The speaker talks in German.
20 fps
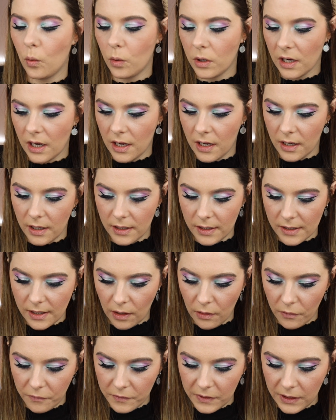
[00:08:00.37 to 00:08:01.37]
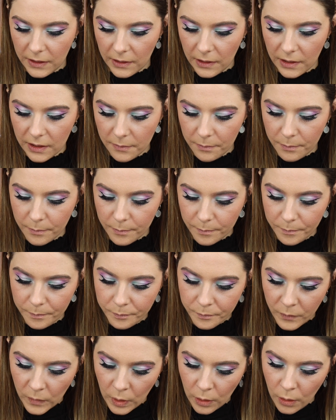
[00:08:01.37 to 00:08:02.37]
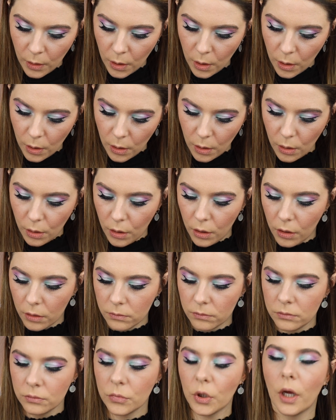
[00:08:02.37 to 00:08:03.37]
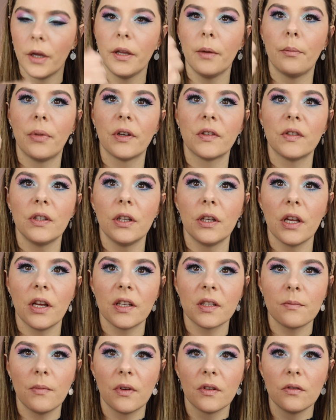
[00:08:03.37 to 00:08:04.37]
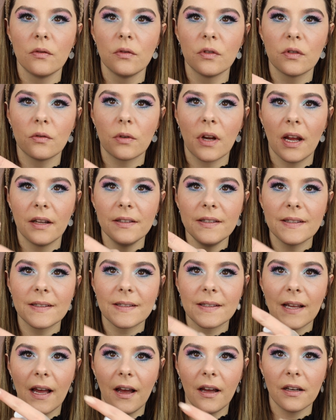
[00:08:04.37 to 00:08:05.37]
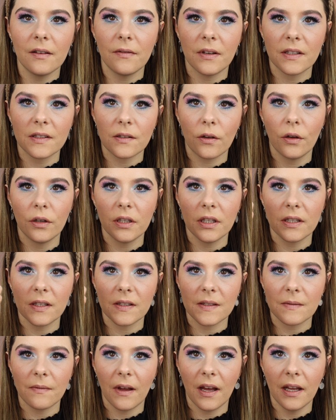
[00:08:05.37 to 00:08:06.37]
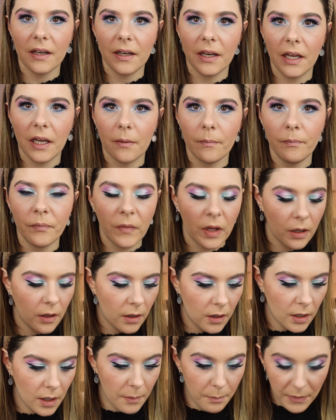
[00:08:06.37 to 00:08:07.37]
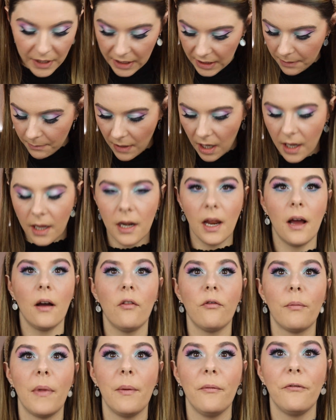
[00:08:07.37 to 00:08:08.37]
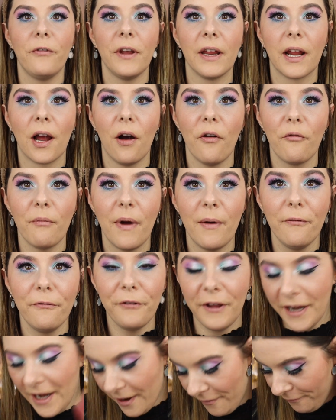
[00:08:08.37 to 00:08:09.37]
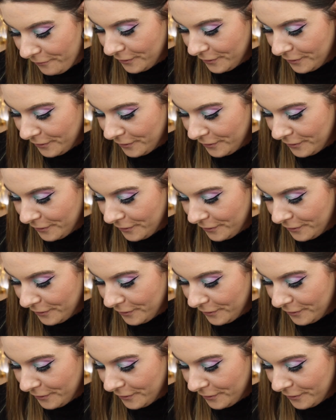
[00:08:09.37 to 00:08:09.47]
oder halt auf die Lippen. Ähm, ja, hier passiert erstmal nur so ganz zart was. Könnt ihr das wahrnehmen? Minimal. auf meinem Finger. Auf meinem Finger